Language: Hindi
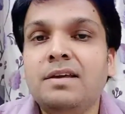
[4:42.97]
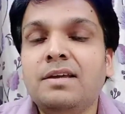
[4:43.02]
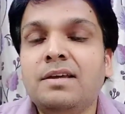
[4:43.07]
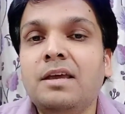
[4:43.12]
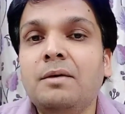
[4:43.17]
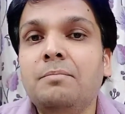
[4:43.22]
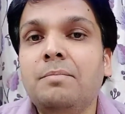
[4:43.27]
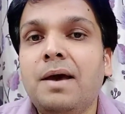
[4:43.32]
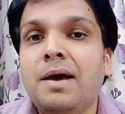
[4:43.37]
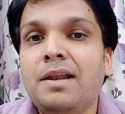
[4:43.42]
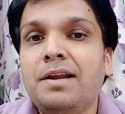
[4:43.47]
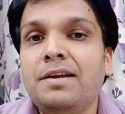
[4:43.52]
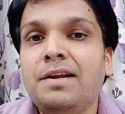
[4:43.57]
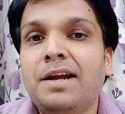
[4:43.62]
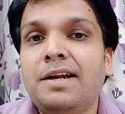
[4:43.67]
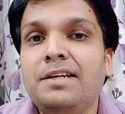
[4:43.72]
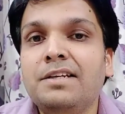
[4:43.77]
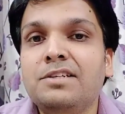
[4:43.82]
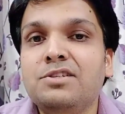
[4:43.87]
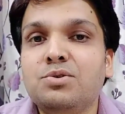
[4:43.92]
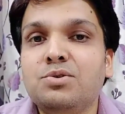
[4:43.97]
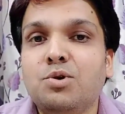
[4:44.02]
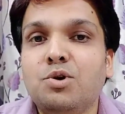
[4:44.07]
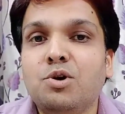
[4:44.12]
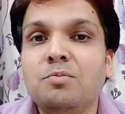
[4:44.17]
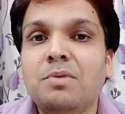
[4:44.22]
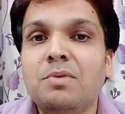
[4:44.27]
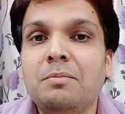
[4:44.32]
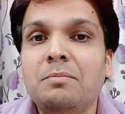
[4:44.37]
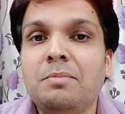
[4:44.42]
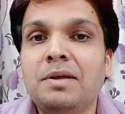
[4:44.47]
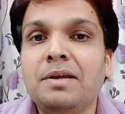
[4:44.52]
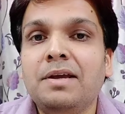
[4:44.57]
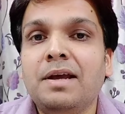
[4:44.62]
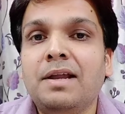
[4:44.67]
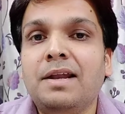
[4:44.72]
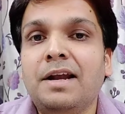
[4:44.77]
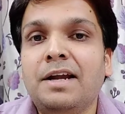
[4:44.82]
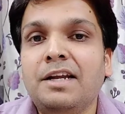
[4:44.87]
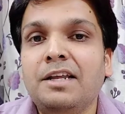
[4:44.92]
तक कि बैलेनाइटस रोग में भी
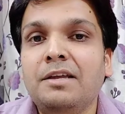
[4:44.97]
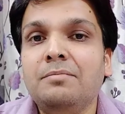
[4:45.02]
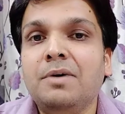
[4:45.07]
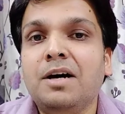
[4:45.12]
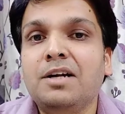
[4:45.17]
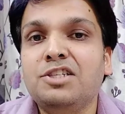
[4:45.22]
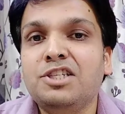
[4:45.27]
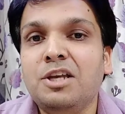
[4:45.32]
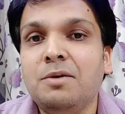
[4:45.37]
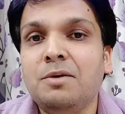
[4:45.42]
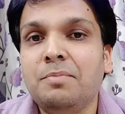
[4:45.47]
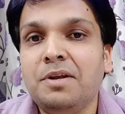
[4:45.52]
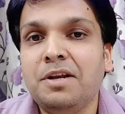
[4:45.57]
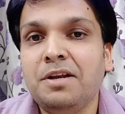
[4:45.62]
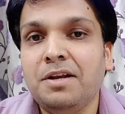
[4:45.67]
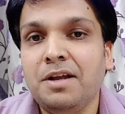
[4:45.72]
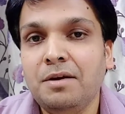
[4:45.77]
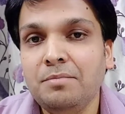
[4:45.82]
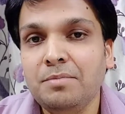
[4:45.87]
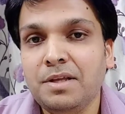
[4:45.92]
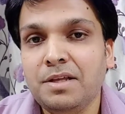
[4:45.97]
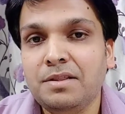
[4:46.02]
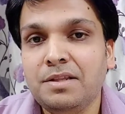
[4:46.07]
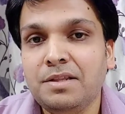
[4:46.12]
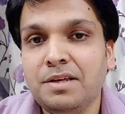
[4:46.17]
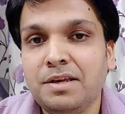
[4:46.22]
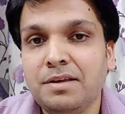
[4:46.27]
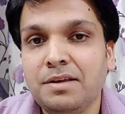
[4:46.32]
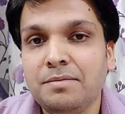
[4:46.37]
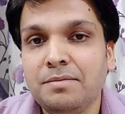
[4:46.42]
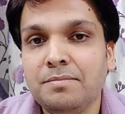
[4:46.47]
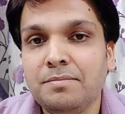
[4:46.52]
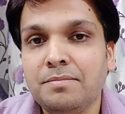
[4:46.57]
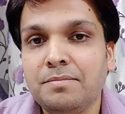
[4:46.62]
क्लैडियम अच्छे परिणाम देती है